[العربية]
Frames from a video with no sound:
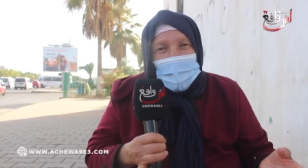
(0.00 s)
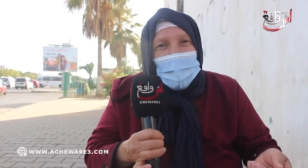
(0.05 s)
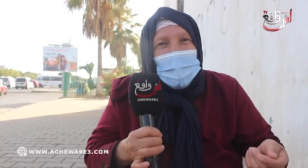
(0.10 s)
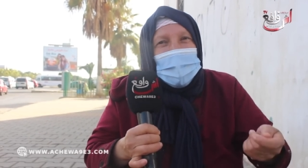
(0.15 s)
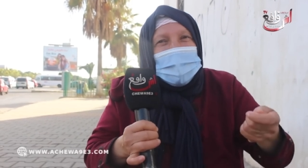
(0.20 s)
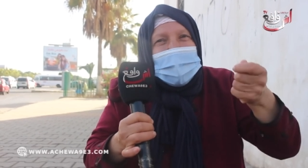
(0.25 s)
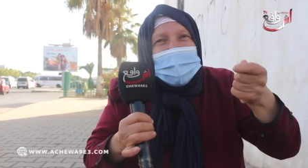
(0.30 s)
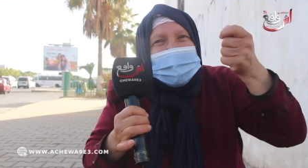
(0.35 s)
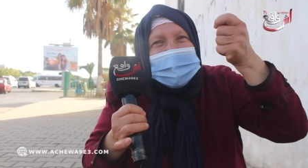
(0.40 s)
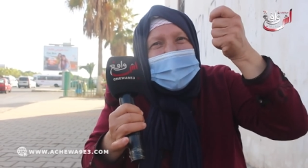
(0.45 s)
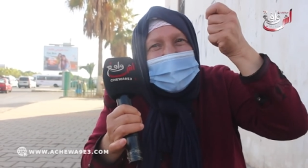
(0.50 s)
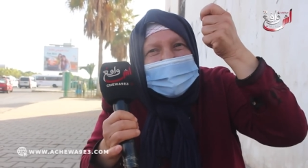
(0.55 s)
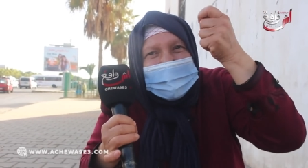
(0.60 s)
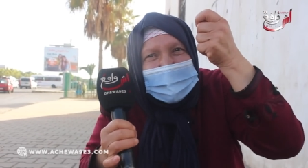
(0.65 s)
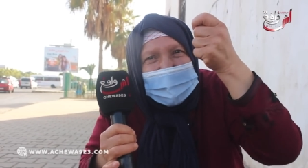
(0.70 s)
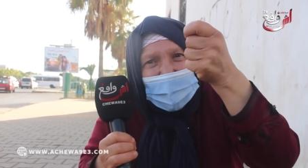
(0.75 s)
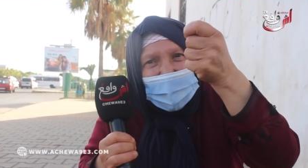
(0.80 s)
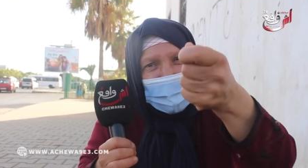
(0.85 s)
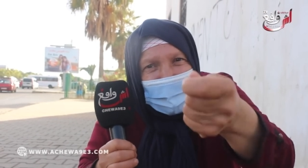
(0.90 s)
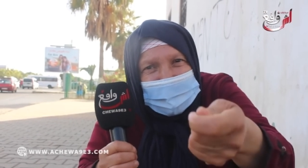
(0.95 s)

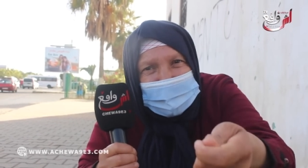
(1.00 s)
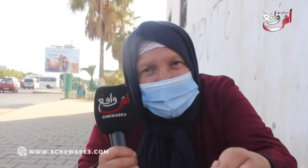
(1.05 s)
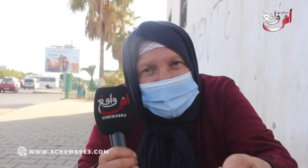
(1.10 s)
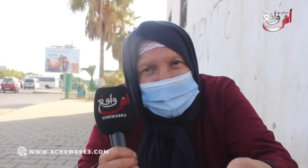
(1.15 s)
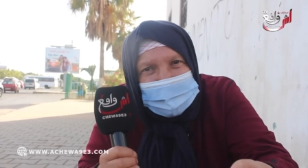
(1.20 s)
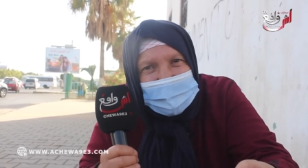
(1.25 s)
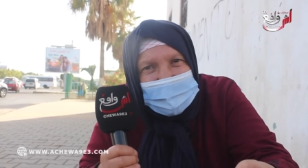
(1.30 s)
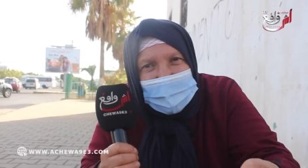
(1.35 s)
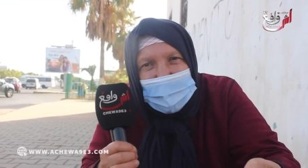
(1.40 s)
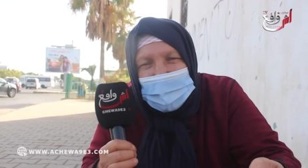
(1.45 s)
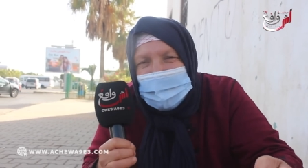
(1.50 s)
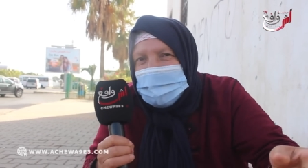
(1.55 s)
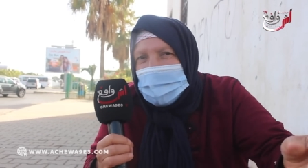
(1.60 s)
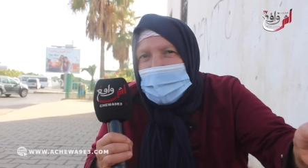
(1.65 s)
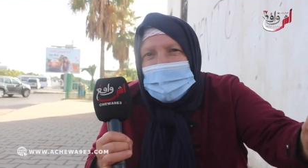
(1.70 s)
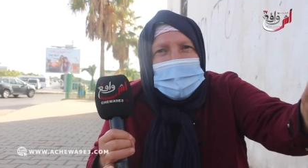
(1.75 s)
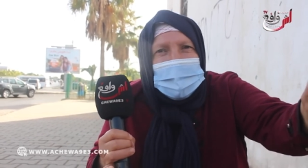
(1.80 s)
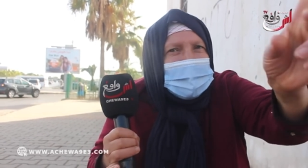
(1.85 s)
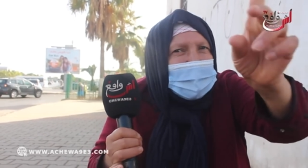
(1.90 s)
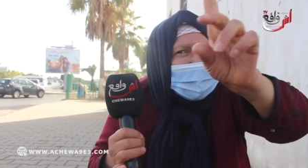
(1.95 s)
وكنعطيها باش تمشي
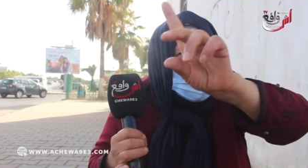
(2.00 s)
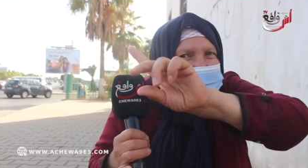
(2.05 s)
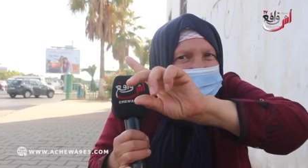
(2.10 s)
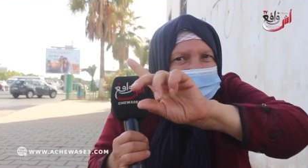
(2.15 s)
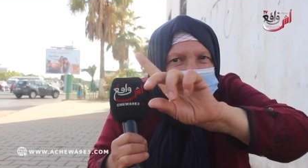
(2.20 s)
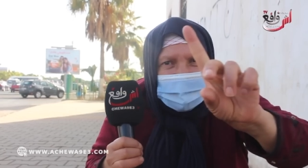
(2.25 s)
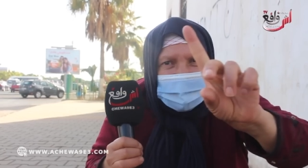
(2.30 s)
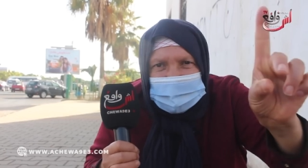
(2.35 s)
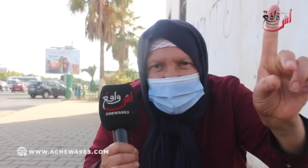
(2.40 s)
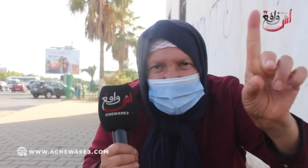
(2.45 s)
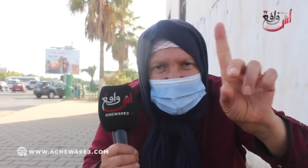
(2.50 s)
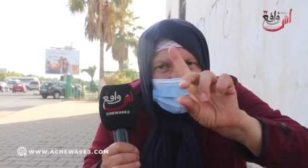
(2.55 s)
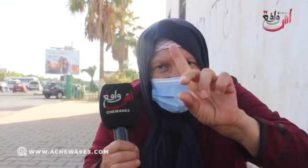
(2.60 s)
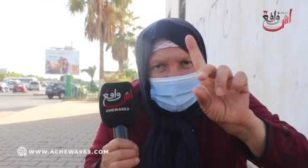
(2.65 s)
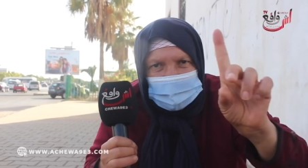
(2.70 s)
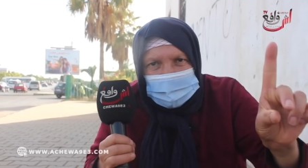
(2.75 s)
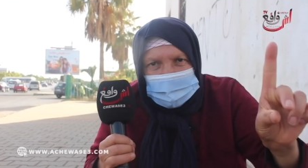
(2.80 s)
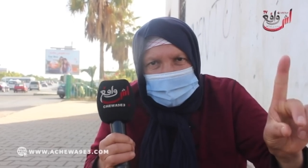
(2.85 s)
للحمام وما كتمشيش